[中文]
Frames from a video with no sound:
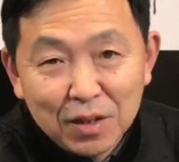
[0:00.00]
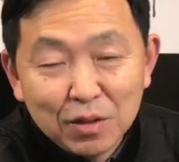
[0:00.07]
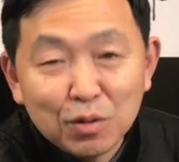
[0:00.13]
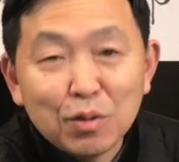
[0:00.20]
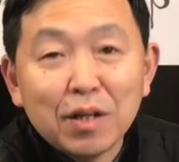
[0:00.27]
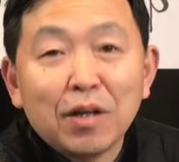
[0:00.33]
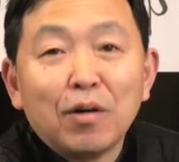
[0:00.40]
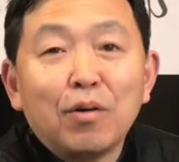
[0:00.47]

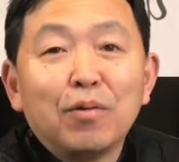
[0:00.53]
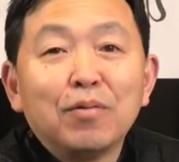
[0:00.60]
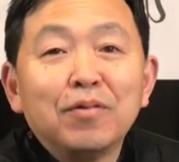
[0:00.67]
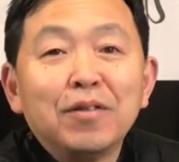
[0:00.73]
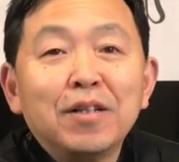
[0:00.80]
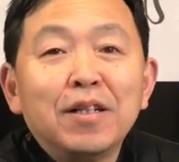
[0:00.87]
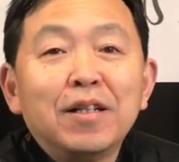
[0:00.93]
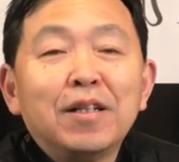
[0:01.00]
最后
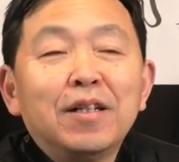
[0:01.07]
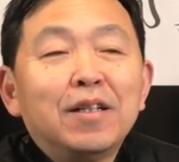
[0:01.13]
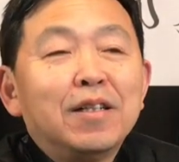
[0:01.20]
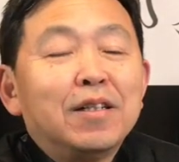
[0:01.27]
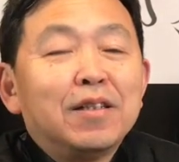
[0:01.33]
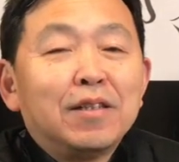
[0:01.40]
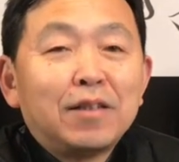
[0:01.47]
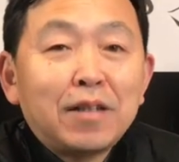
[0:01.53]

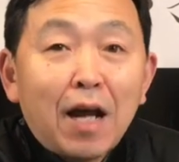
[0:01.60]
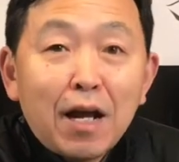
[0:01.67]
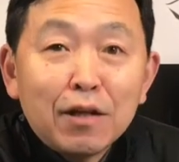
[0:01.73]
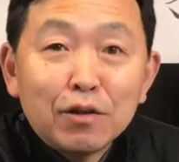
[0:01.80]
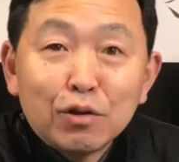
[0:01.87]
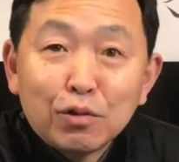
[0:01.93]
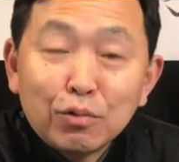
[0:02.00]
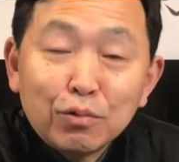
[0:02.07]

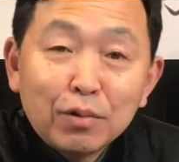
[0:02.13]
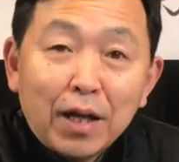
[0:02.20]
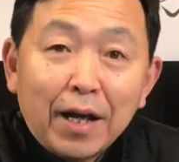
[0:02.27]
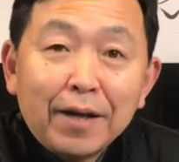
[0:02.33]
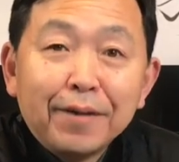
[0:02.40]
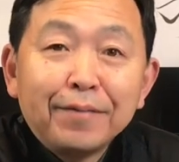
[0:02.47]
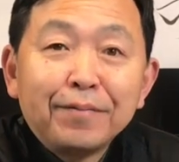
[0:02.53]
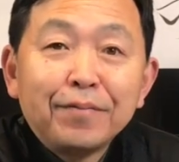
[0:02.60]
站出
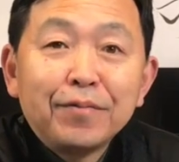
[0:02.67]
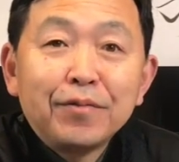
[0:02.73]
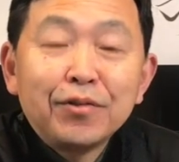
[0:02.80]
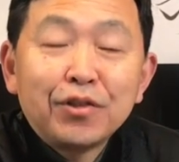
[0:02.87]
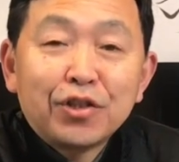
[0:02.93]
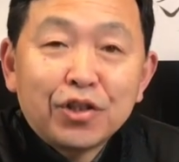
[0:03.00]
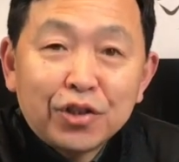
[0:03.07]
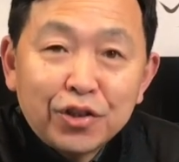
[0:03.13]
来
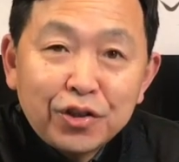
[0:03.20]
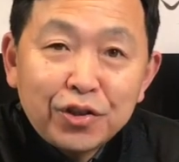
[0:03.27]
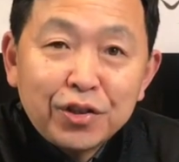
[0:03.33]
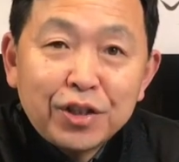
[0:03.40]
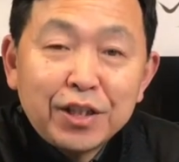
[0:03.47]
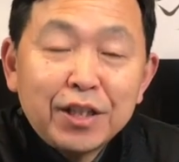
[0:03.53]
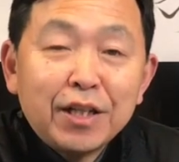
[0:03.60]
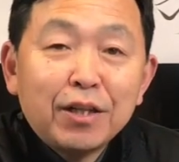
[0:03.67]
直
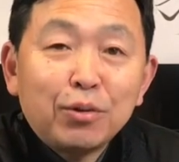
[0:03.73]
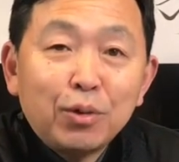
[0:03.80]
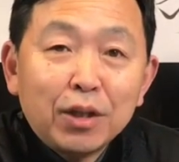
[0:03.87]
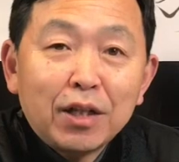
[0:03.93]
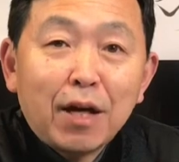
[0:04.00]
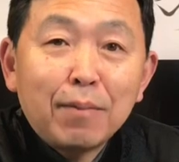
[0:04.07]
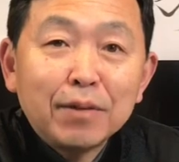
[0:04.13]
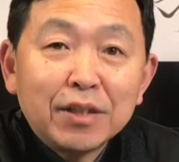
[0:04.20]
接
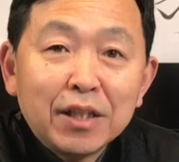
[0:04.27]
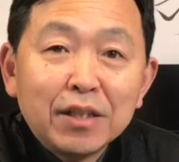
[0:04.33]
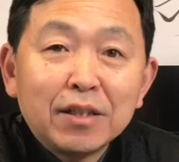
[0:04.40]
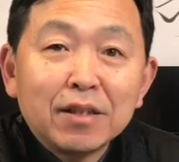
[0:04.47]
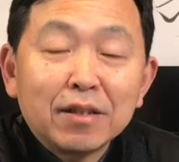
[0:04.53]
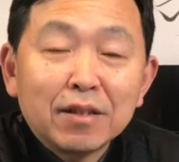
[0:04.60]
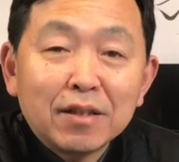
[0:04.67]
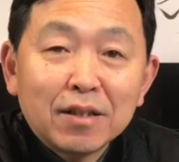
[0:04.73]
对他们进
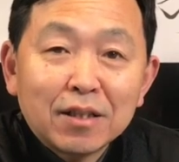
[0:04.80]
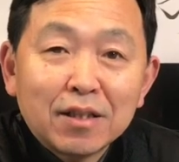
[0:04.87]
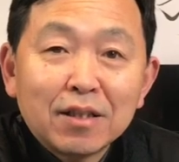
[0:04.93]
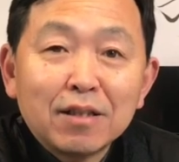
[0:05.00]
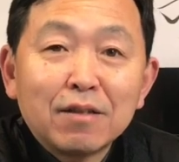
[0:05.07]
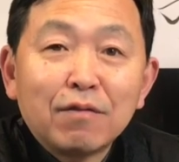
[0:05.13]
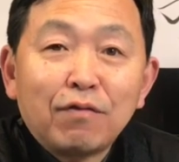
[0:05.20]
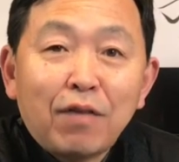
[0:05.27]
行
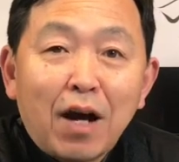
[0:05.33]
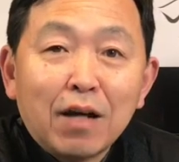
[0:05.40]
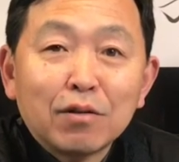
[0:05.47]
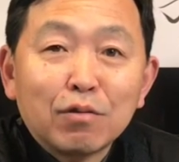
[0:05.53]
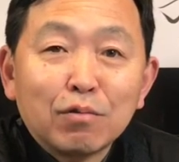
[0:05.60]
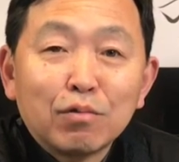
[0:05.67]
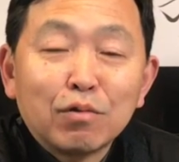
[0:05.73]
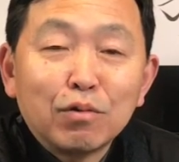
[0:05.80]
司法
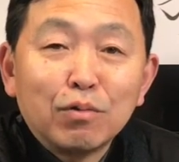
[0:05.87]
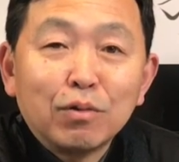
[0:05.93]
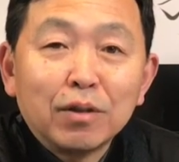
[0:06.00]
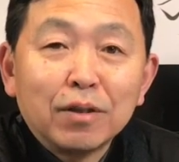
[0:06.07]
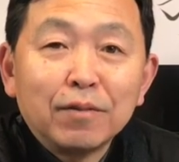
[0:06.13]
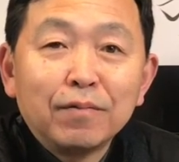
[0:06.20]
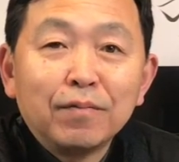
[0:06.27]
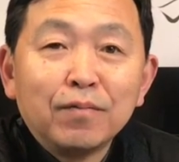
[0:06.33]
诉讼
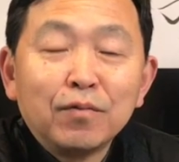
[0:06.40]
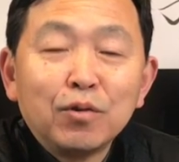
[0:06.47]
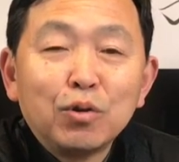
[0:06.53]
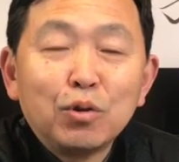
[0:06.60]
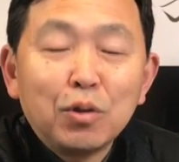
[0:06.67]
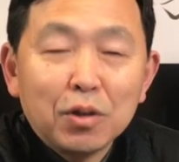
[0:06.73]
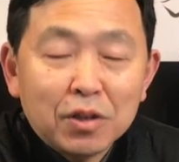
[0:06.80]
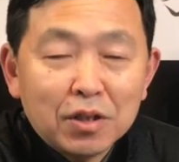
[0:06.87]
的，
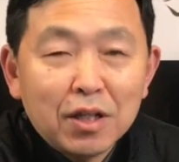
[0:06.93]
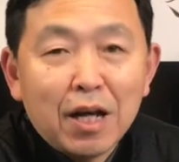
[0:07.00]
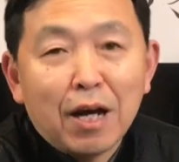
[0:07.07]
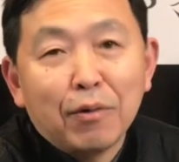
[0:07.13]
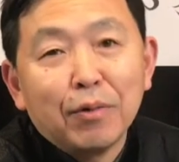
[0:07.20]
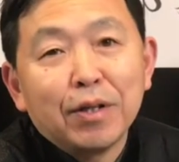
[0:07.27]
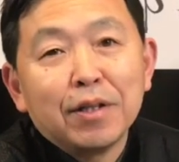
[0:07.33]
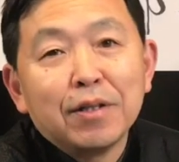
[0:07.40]
却是
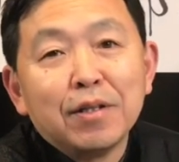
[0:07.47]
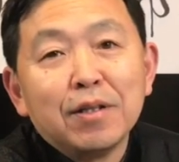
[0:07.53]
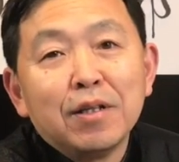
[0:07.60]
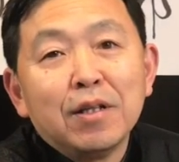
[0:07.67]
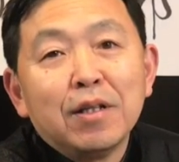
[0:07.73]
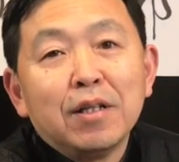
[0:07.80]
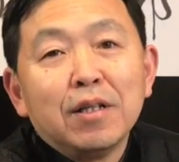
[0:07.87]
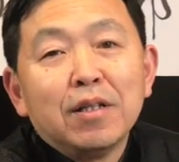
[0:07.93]
两位
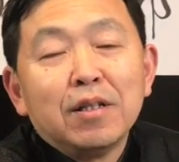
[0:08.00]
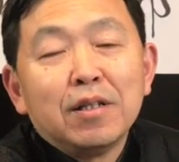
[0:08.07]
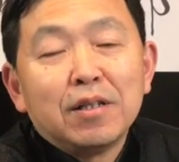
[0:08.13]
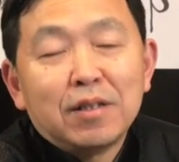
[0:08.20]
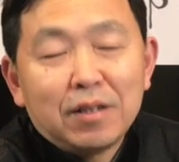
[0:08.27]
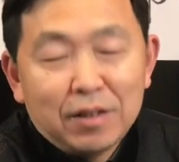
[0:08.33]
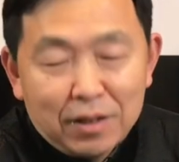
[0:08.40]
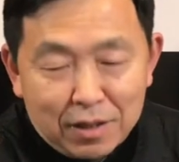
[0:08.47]

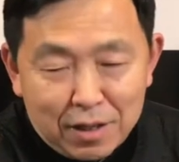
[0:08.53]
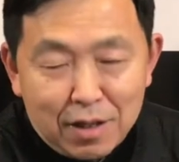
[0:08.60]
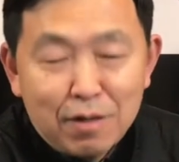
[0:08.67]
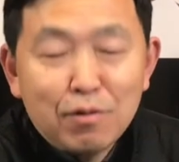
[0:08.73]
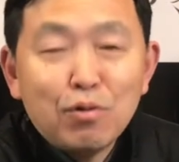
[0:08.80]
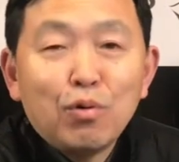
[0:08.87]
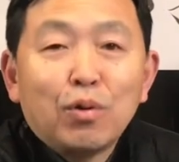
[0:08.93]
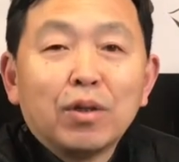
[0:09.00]

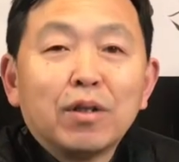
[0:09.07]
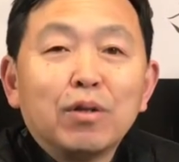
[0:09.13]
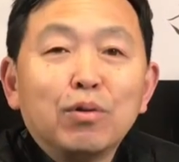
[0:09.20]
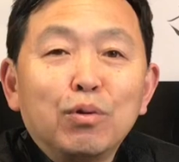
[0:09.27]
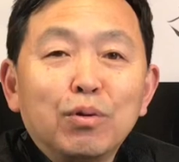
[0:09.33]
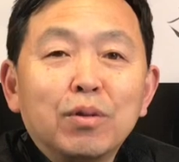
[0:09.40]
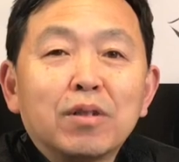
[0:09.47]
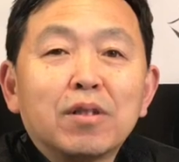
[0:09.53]
纤弱的
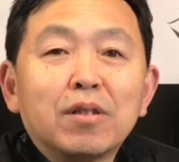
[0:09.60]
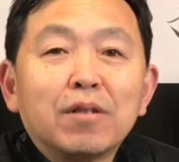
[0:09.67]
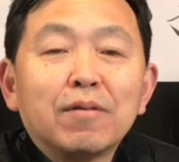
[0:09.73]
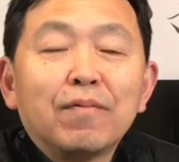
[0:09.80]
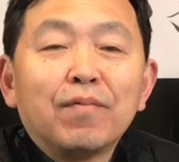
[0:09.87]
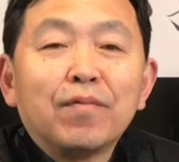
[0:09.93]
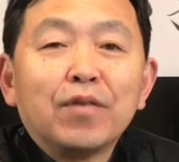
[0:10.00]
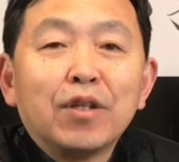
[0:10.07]
女子，
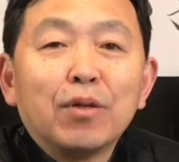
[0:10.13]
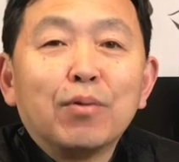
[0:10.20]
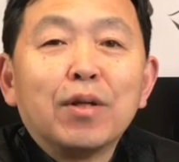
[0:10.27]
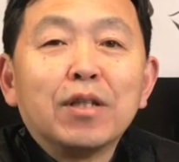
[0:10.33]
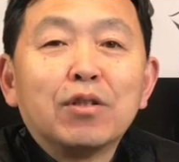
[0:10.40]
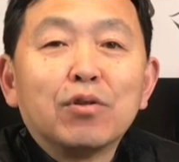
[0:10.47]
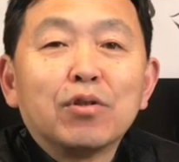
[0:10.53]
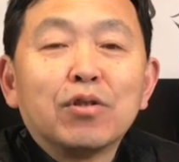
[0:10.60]
一
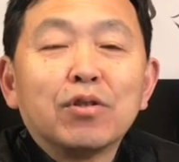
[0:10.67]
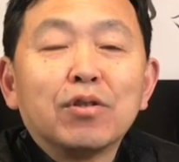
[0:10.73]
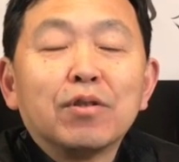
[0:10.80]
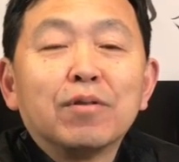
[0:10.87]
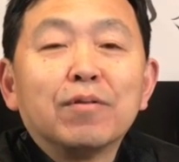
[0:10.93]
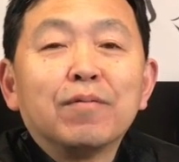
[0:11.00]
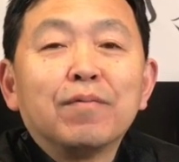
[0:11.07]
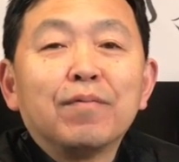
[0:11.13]
位就是
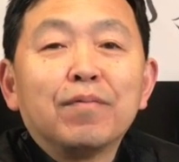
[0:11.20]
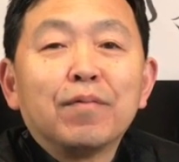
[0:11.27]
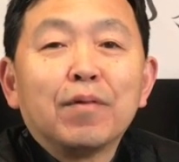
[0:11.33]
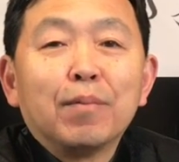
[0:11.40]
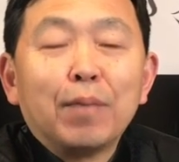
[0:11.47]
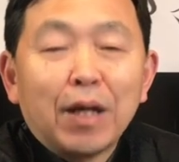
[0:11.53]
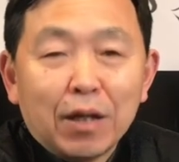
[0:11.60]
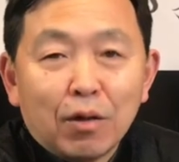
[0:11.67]

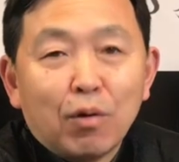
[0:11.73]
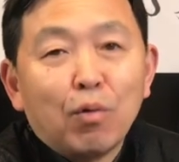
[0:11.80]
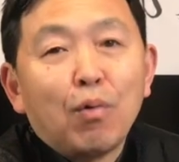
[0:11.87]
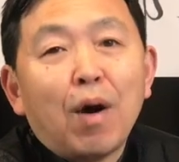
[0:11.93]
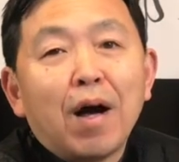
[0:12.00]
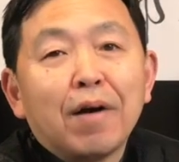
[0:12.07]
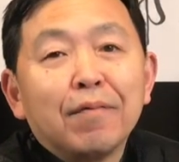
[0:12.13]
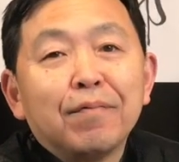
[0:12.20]
美猴
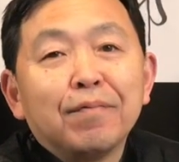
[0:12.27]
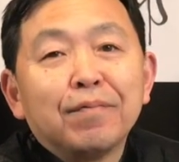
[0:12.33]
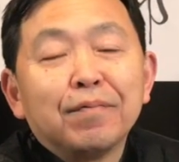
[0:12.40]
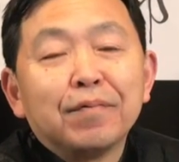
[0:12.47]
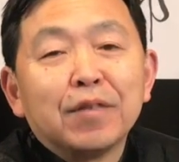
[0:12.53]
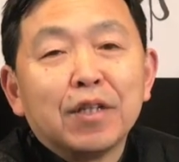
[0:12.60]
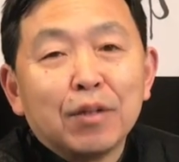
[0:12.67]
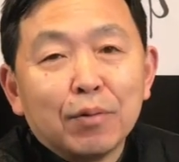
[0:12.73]
王。
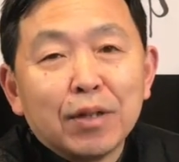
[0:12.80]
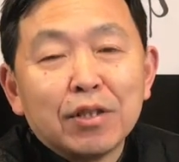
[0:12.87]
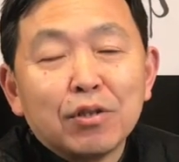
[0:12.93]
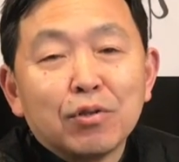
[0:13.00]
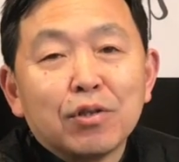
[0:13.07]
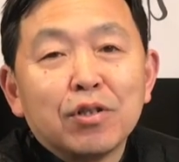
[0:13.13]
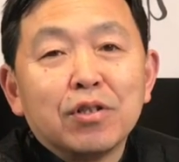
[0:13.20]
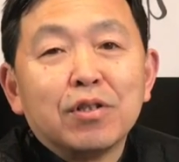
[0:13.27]
一位
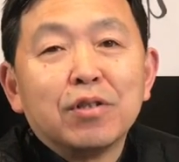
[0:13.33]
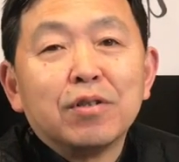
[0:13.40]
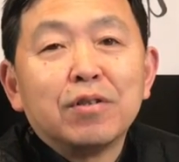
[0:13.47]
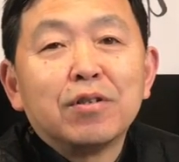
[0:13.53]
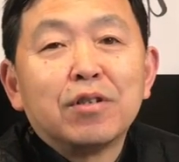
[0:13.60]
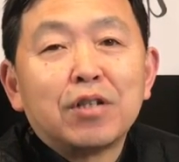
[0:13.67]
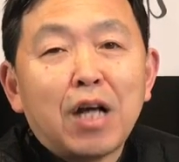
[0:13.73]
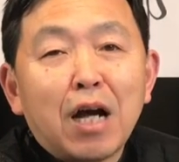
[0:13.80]
就是
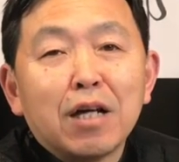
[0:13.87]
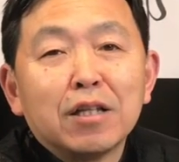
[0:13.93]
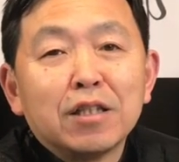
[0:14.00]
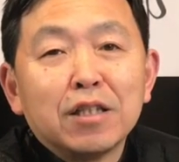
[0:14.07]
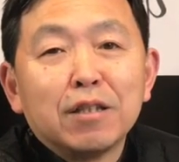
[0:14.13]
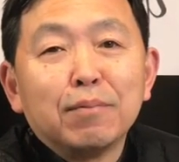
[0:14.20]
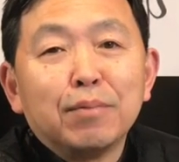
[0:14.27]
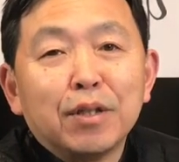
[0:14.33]
张
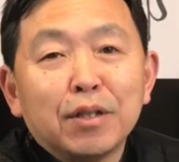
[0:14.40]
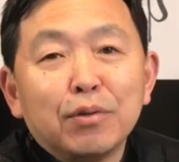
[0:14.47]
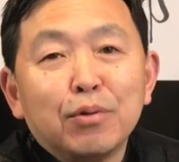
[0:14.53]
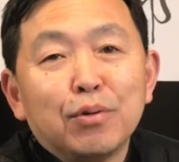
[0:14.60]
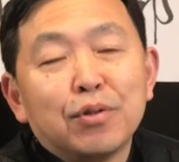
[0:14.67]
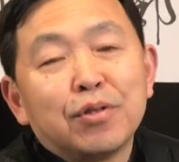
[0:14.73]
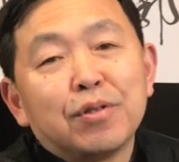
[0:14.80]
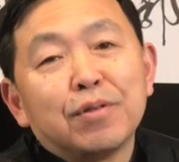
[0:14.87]
新平
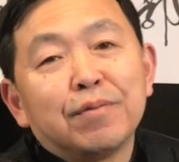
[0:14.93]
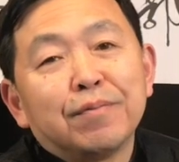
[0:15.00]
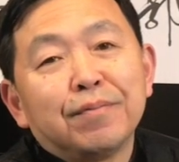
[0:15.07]
女士。